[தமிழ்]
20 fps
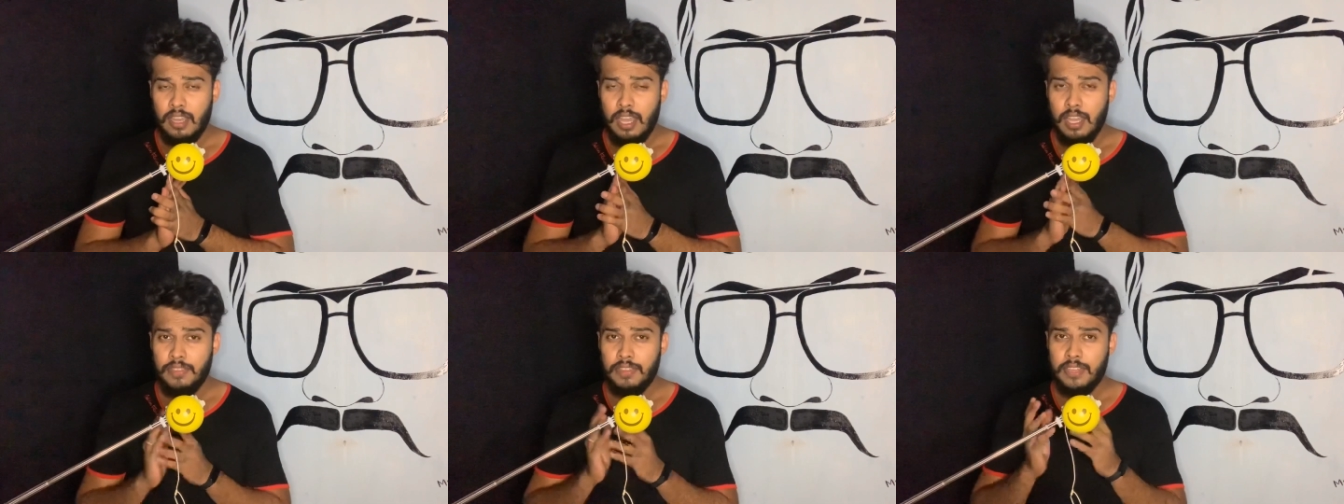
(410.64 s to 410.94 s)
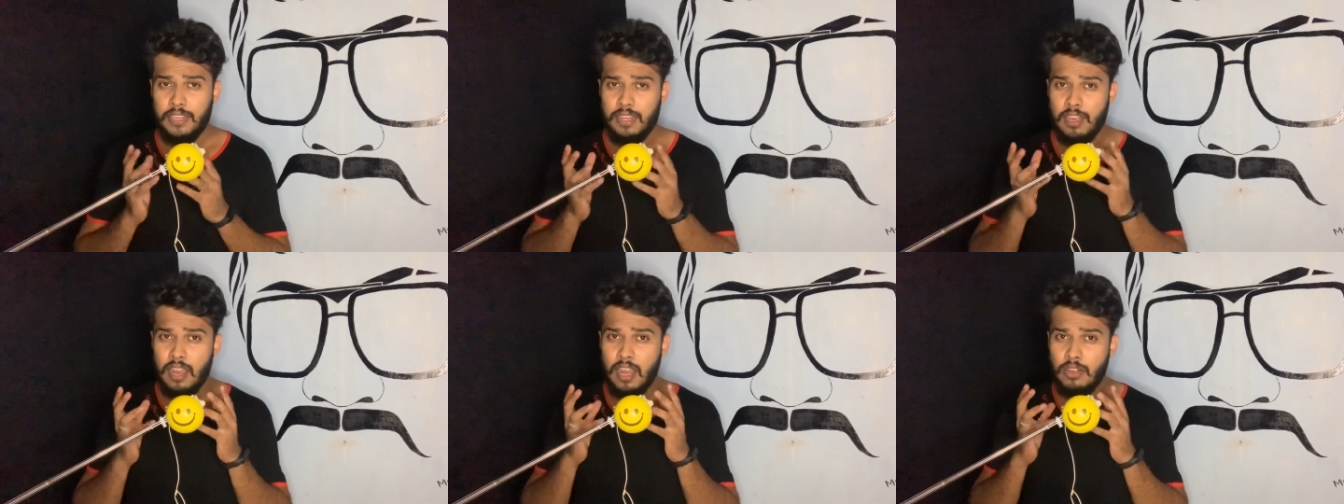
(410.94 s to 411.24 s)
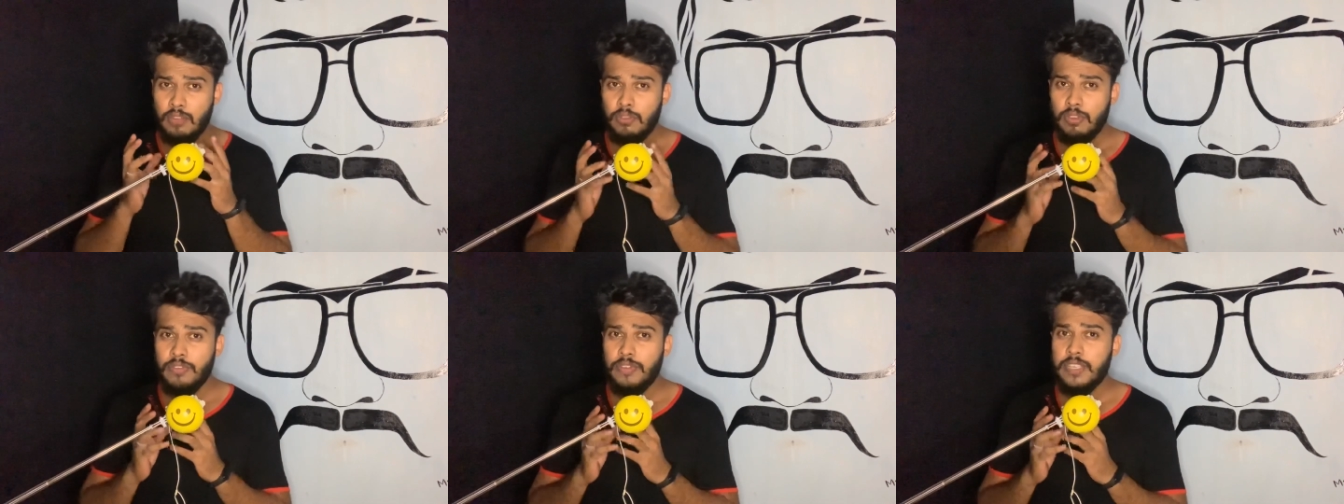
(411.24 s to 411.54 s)
அந்த
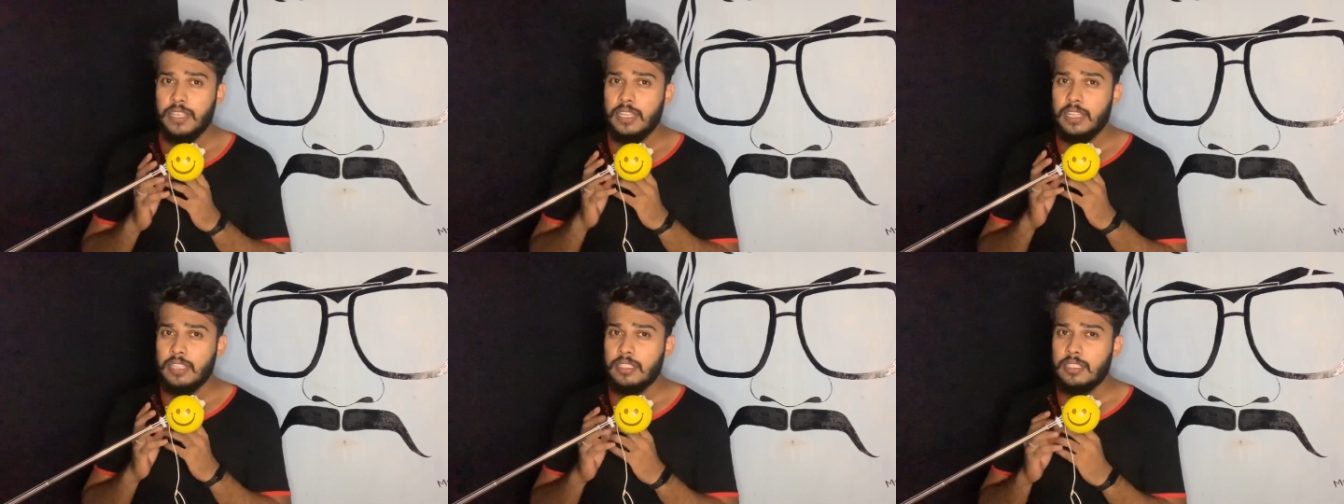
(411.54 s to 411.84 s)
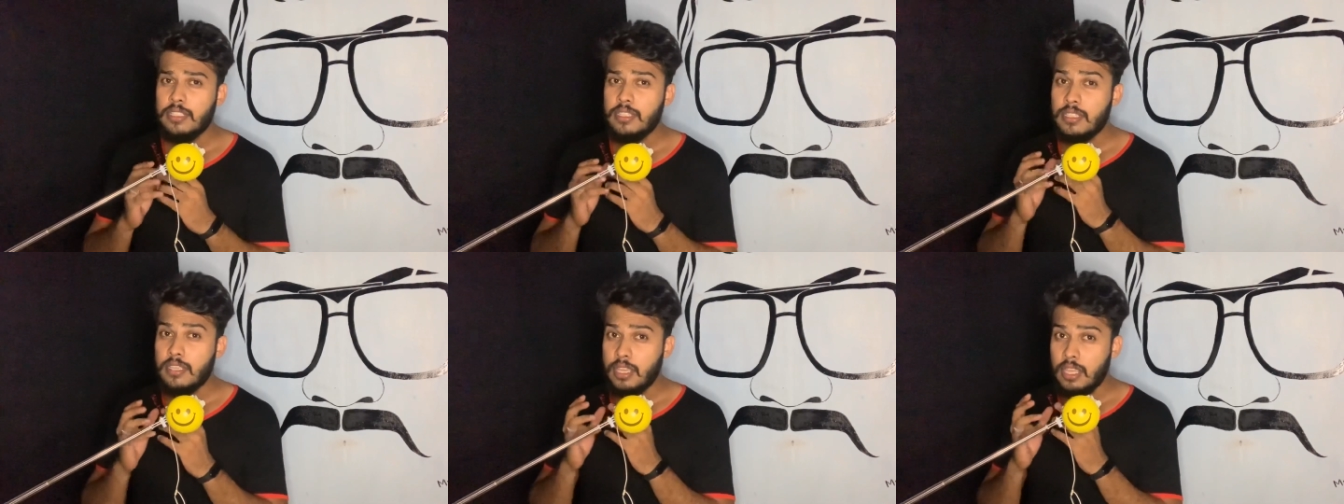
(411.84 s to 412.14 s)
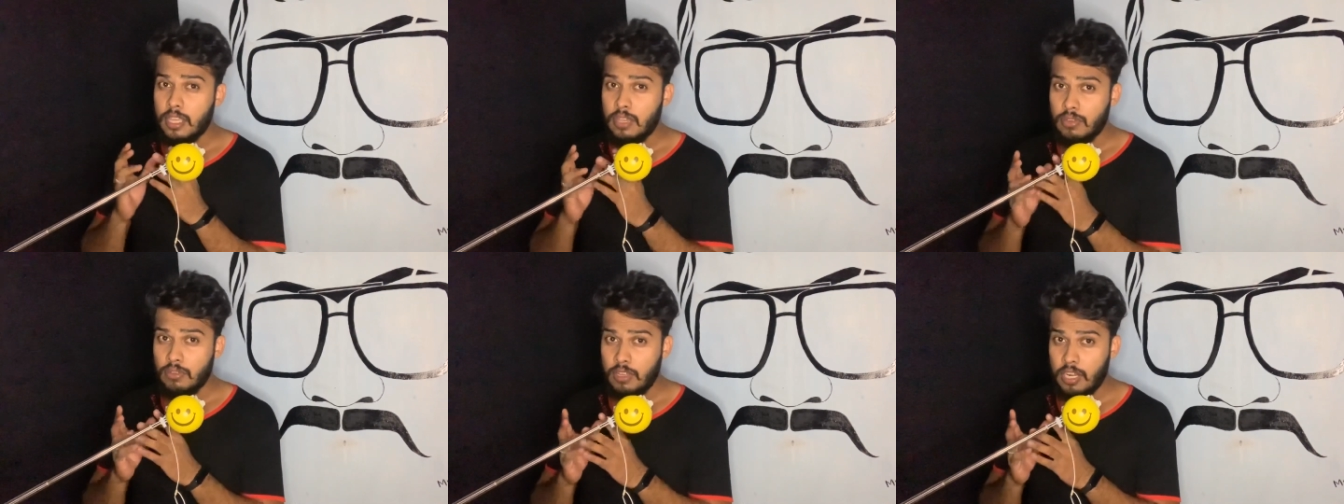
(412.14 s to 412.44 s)
இராணுவ வீரருக்கு
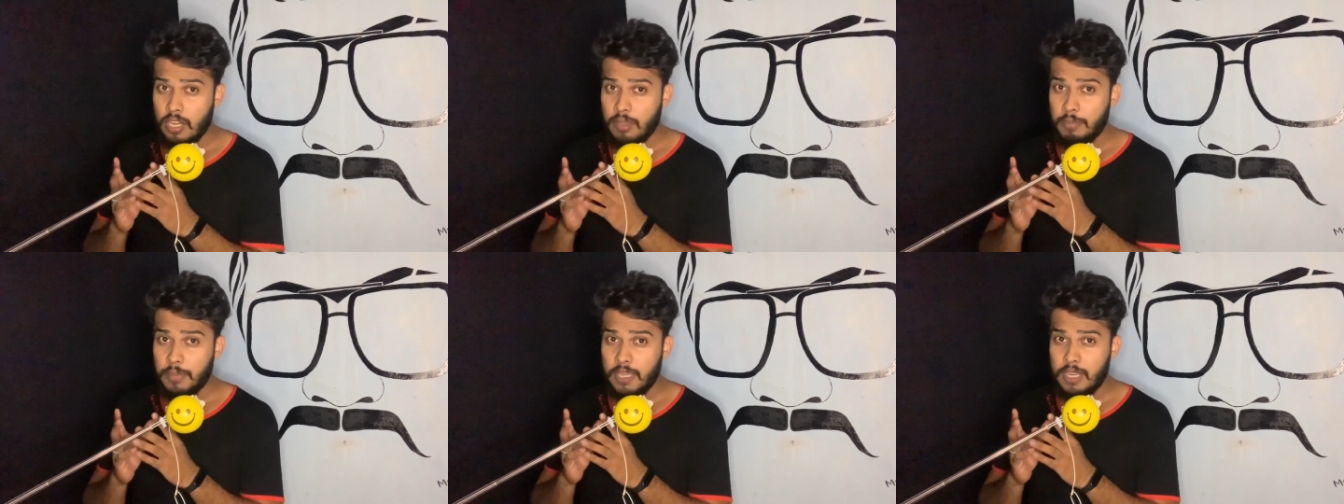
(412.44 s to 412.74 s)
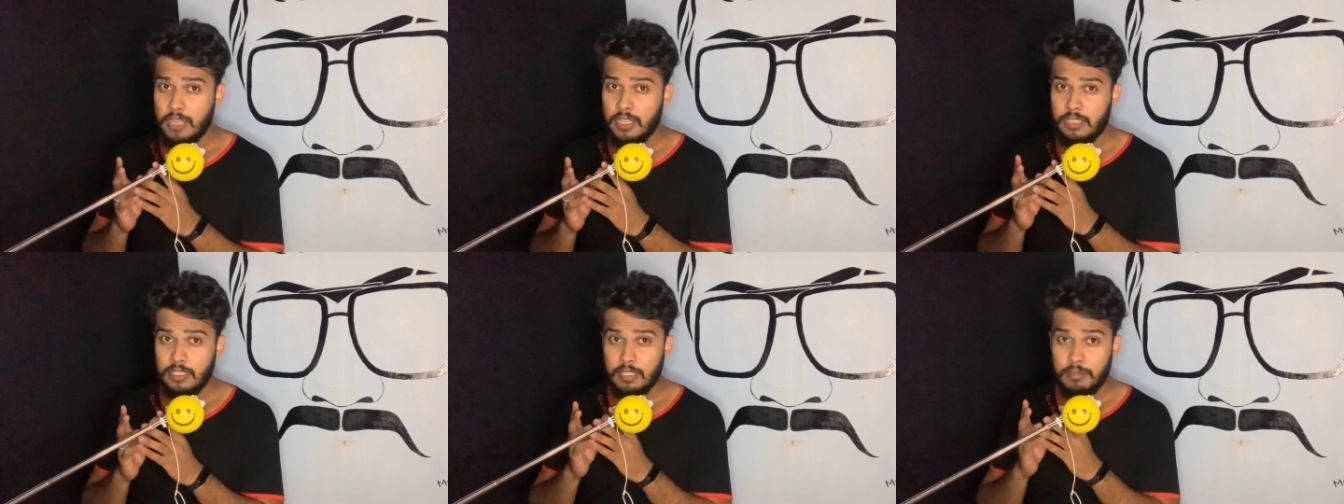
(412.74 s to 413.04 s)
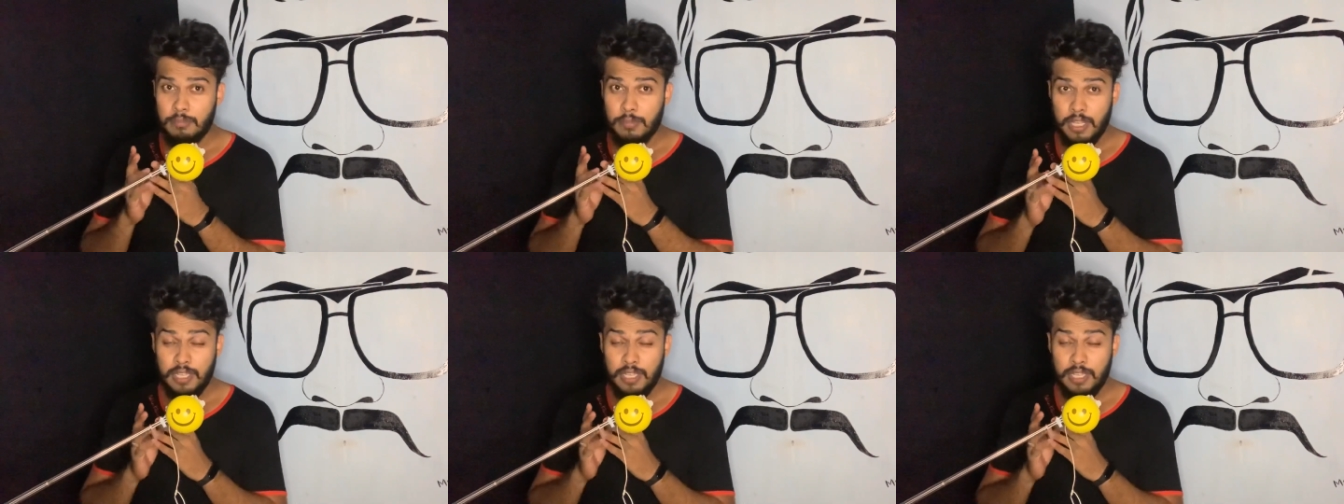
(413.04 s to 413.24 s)
சேகுவரா மேலே இருந்த